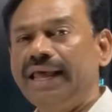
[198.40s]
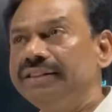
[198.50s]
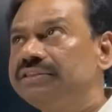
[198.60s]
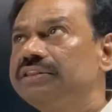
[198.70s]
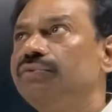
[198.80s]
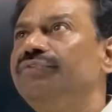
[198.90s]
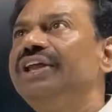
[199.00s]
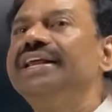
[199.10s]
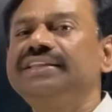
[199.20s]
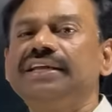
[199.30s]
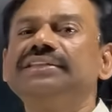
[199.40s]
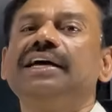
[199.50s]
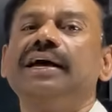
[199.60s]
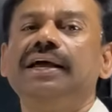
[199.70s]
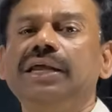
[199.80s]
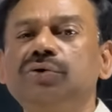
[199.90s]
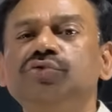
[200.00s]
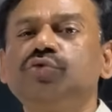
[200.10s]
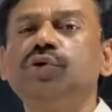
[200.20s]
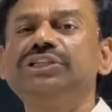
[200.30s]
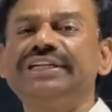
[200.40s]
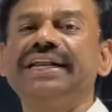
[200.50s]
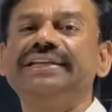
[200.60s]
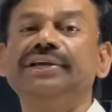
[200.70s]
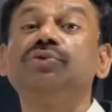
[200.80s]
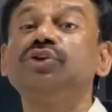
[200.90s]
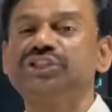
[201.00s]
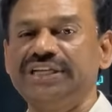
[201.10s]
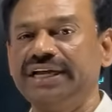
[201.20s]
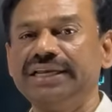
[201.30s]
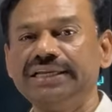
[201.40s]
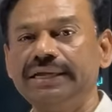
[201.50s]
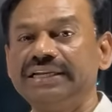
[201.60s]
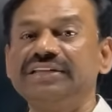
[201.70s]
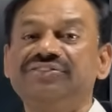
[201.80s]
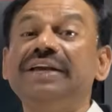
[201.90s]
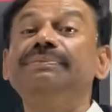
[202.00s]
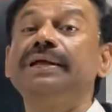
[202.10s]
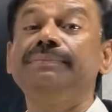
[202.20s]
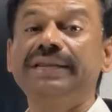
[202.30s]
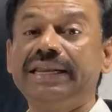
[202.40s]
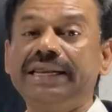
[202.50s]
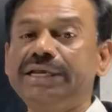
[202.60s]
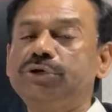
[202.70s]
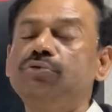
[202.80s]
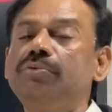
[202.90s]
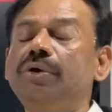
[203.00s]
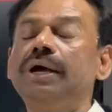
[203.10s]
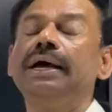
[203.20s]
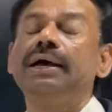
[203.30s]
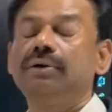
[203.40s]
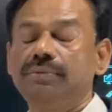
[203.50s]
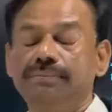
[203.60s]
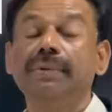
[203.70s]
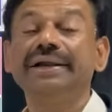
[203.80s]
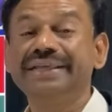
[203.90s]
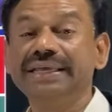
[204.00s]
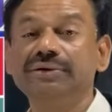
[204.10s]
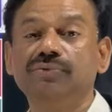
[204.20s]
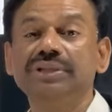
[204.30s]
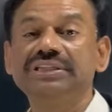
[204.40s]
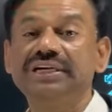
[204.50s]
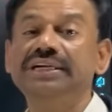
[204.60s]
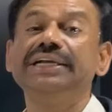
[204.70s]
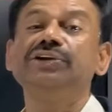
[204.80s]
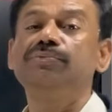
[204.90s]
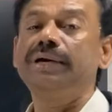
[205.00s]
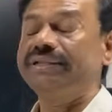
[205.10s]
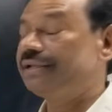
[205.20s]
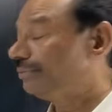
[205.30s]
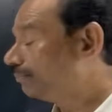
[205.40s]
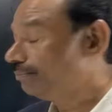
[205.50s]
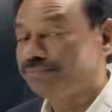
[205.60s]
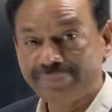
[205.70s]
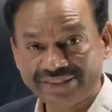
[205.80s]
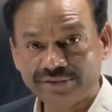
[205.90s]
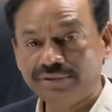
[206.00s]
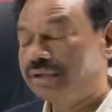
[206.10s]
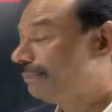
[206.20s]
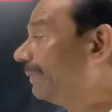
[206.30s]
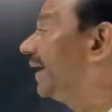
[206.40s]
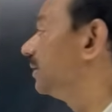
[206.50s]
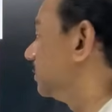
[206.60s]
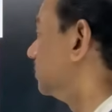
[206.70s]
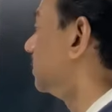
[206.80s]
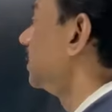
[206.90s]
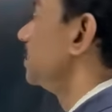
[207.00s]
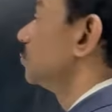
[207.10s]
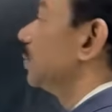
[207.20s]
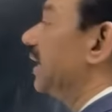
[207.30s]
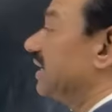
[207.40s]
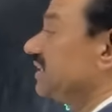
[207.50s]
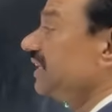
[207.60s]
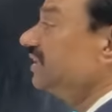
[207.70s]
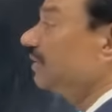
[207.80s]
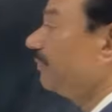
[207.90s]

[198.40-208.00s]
ఎంత వీలైతే అంత ఎక్కువ స్కోర్ చేయడానికి కృషి చేయాలి అట్ ద సేమ్ టైం నేను నెగిటివ్ మార్కింగ్ వన్ థర్డ్ నెగిటివ్ మార్కింగ్ మెత్ ప్యాటర్న్ సో లెట్ us see the